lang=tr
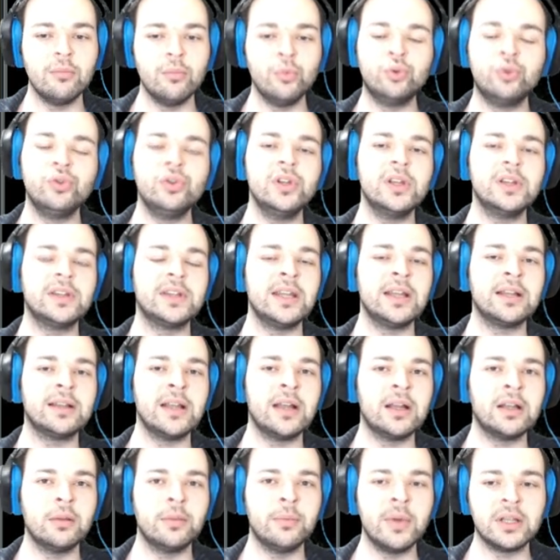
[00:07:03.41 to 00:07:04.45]
Bütün
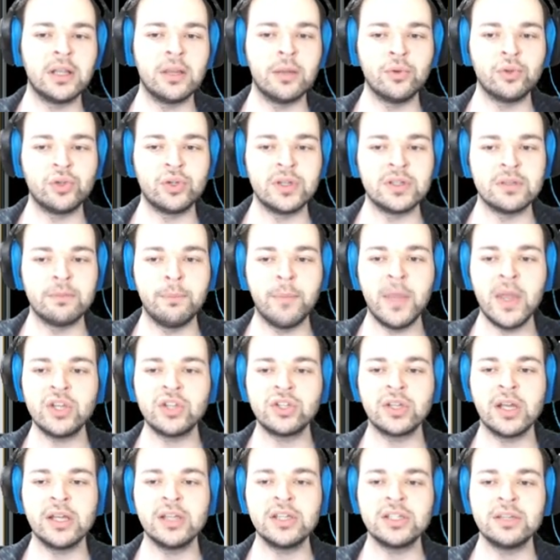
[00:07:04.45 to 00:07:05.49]
yeteneklerde bekleme süresi
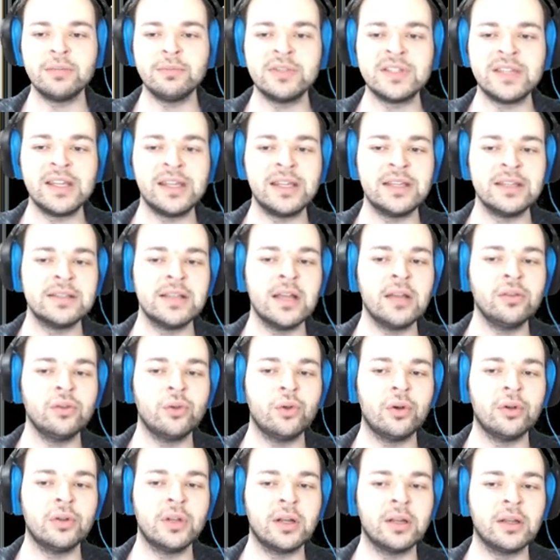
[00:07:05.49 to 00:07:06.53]
5 iken şimdi 8'den
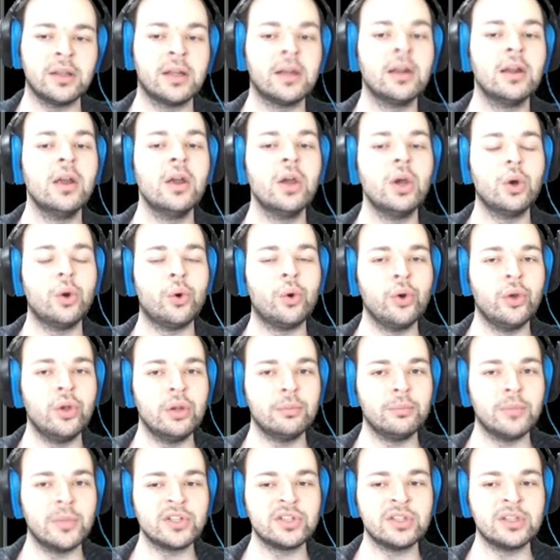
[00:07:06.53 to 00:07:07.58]
4'e kadar.
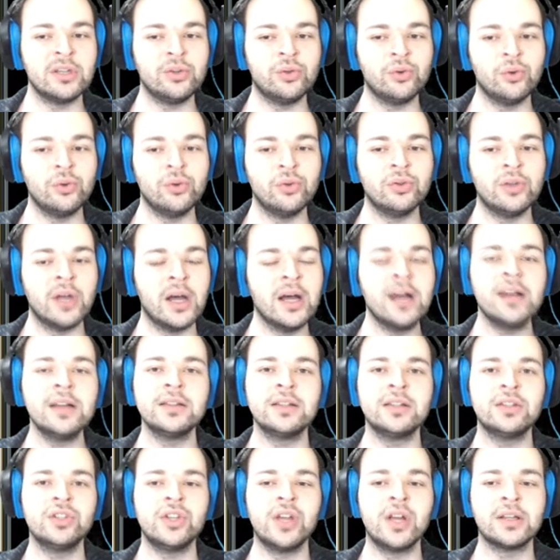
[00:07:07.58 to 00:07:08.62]
Oyunun başında Q'yu daha az
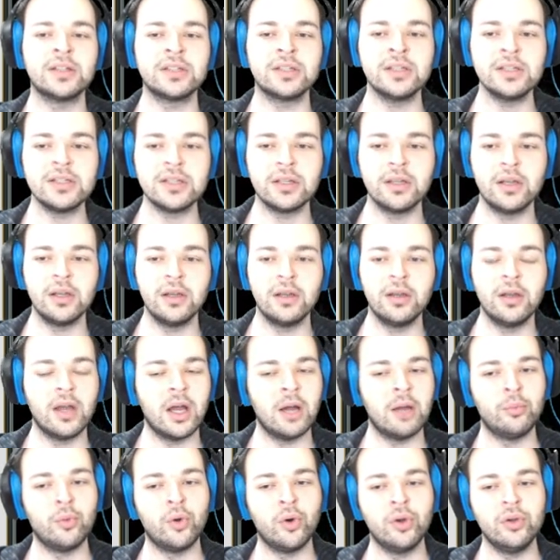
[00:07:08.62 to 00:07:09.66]
atacaksınız
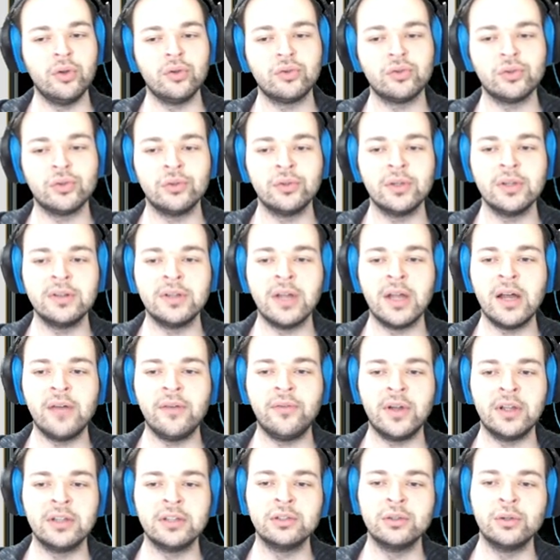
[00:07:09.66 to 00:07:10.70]
Ama oyunun sonunda daha
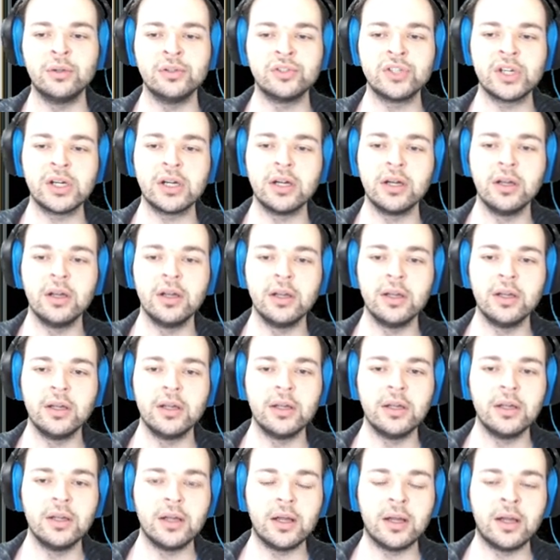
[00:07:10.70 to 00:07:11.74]
fazla olacak.
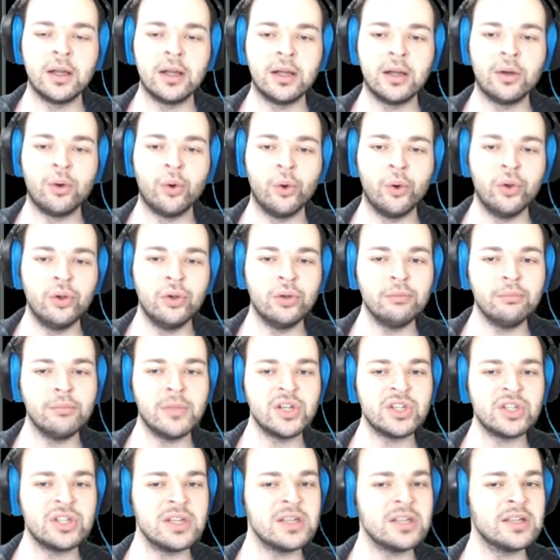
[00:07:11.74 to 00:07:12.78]
Ee, oyunun
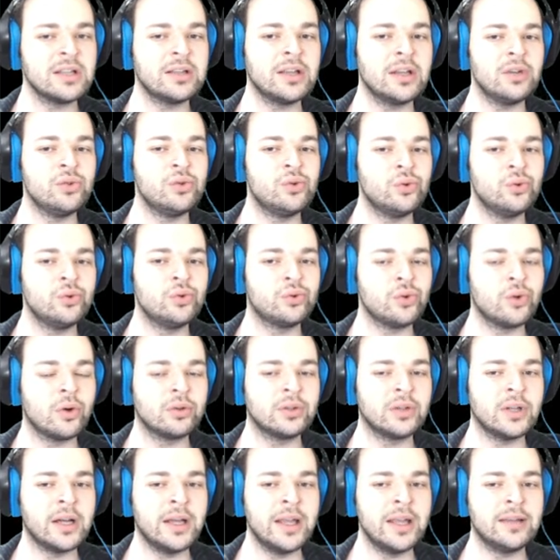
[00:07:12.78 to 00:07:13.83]
başında zaten Q
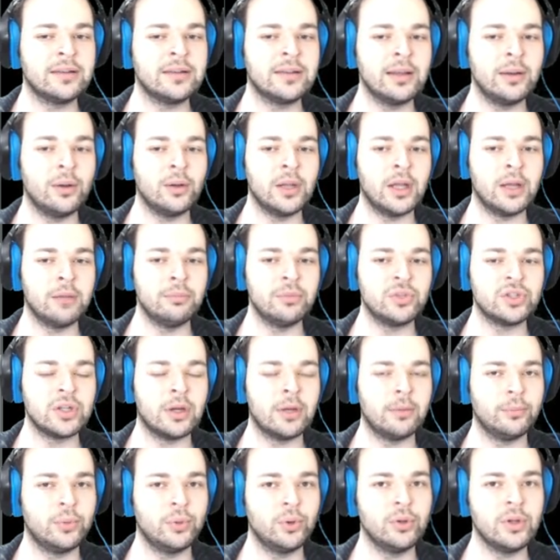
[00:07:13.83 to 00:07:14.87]
çok daha etkili olan bir
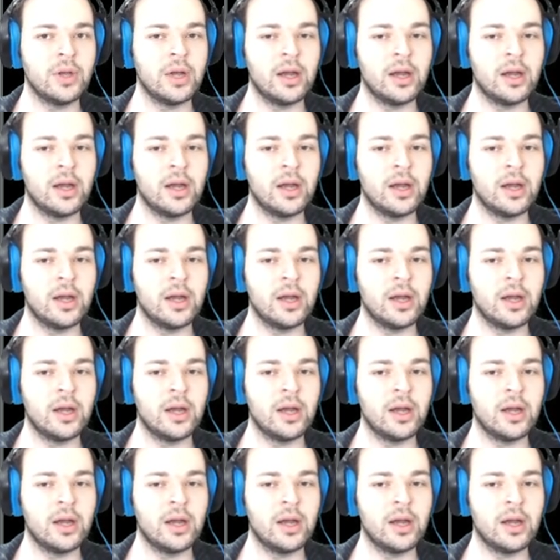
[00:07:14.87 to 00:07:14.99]
şampiyon.